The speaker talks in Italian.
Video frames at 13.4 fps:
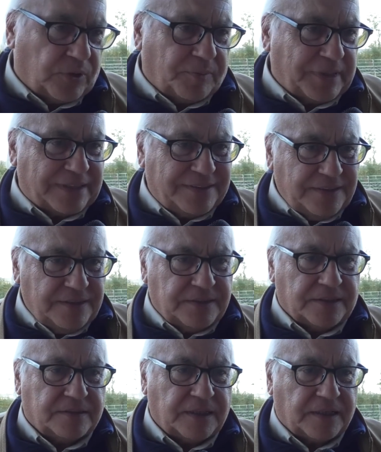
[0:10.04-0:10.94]
una
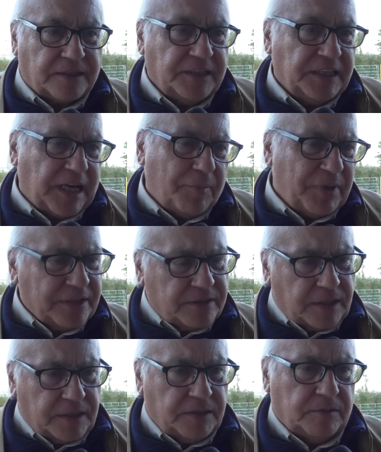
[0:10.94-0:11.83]
partita
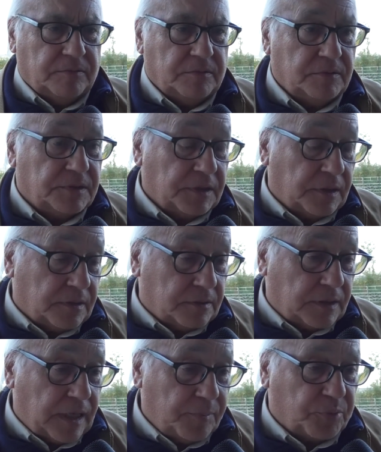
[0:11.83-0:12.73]
tecnicamente eh,
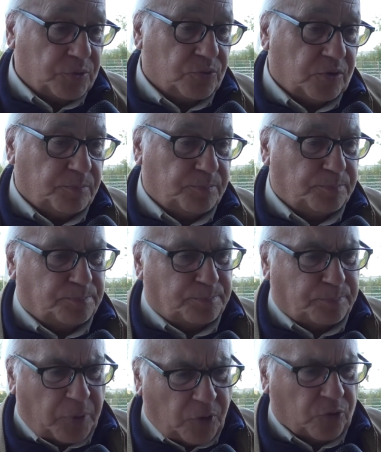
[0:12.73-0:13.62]
reputo
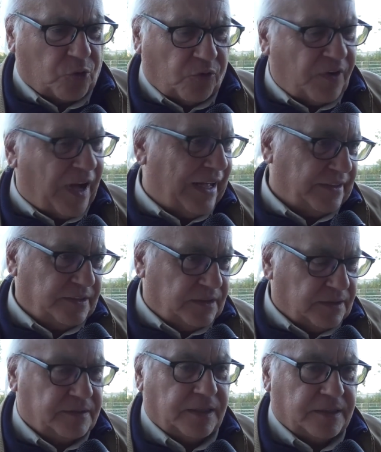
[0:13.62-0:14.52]
poco
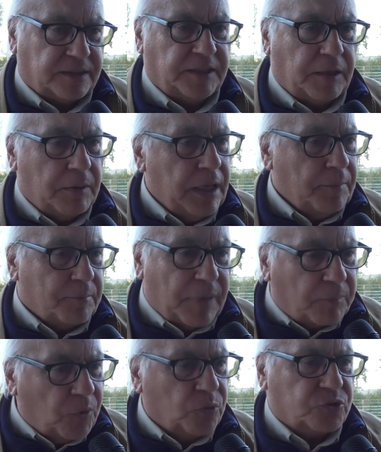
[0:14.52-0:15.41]
valida, tecnica, ma
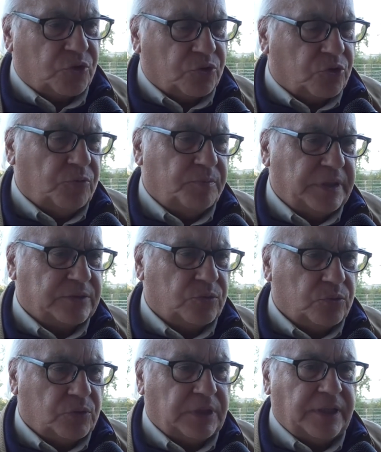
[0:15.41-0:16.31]
molto
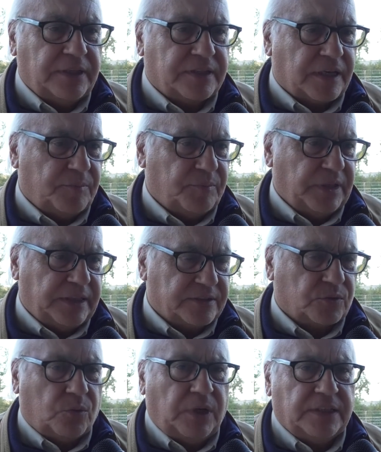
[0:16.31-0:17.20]
combattuta da entrambe le
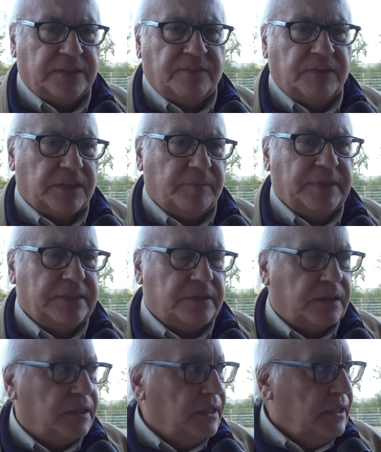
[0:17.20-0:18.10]
squadre,
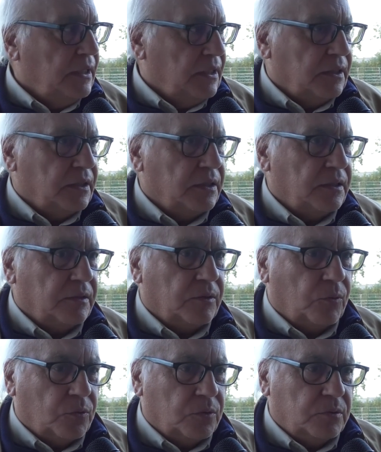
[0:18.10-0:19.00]
veramente
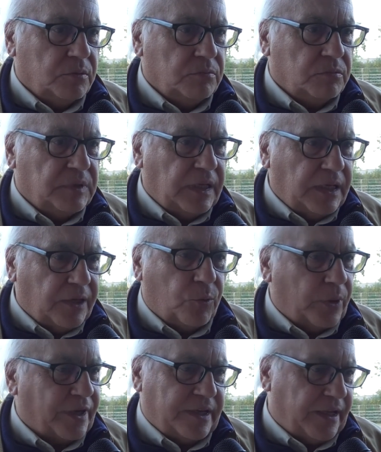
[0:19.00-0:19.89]
eh, um, delle
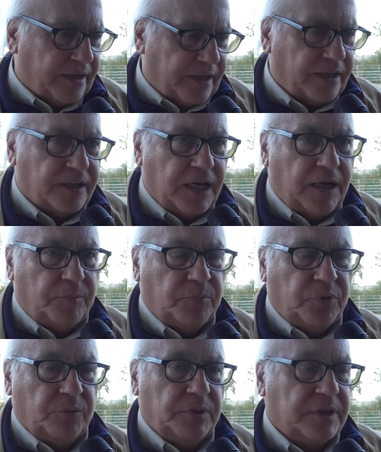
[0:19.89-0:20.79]
guerriere in
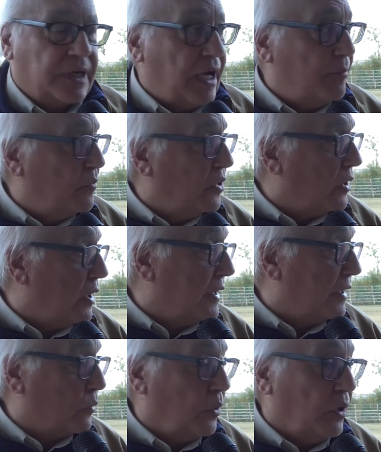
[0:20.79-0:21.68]
campo, il campo
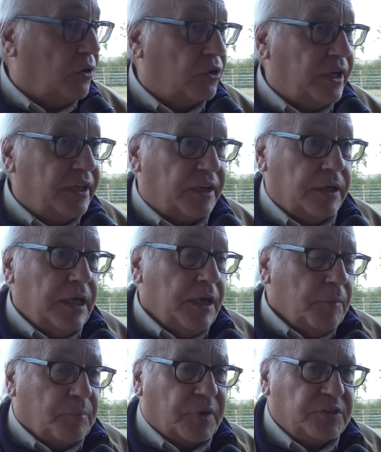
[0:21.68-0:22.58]
era quello che era,
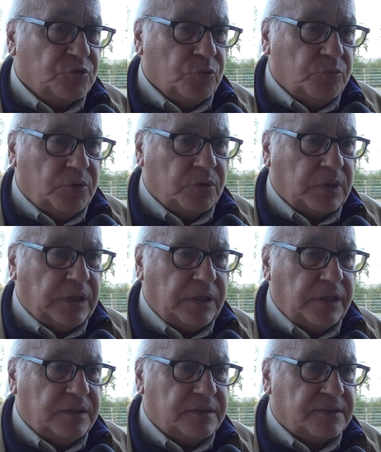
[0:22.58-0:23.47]
presumo
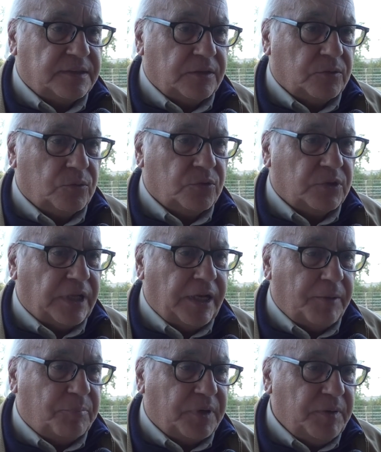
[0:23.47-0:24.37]
che siano una
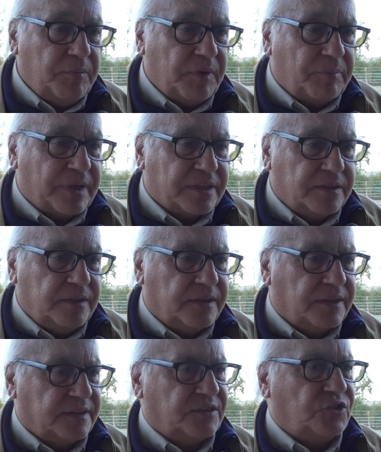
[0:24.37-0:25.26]
delle prime
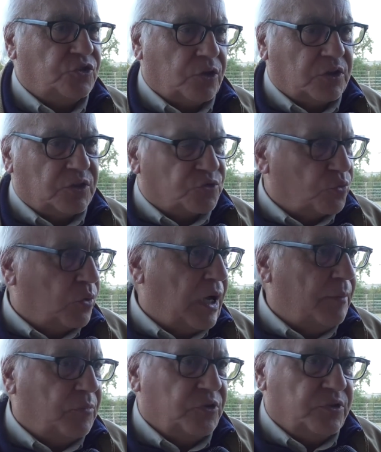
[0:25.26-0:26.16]
partite che si gioca su un
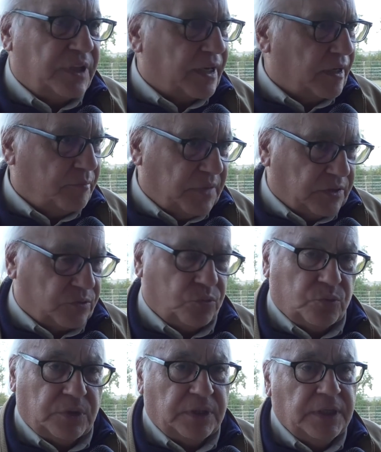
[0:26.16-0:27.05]
campo in terra
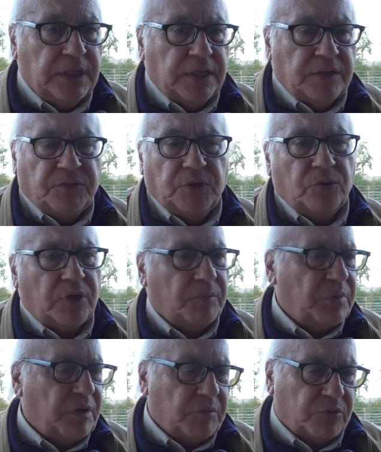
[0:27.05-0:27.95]
battuta, finora
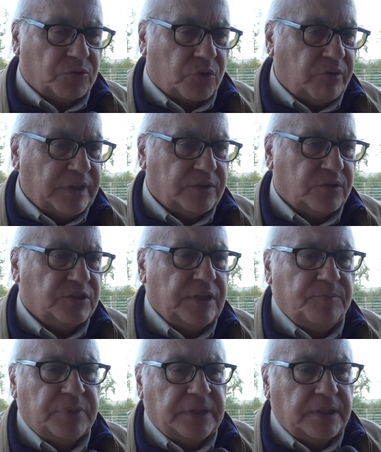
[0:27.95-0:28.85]
abbiamo trovato
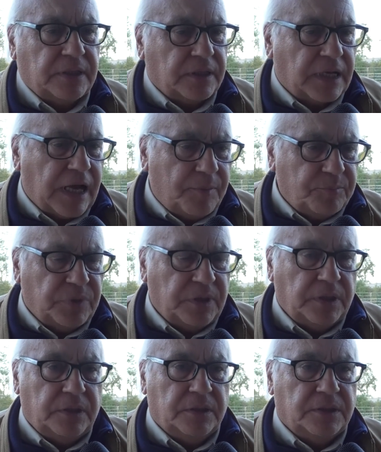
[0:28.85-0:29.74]
sempre
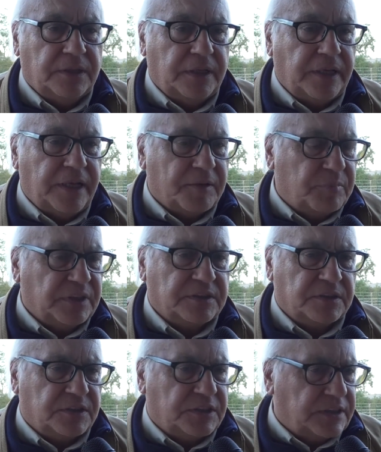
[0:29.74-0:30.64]
campi in, in erba
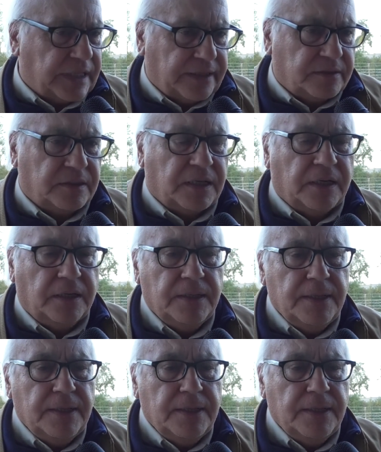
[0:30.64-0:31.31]
sintetica,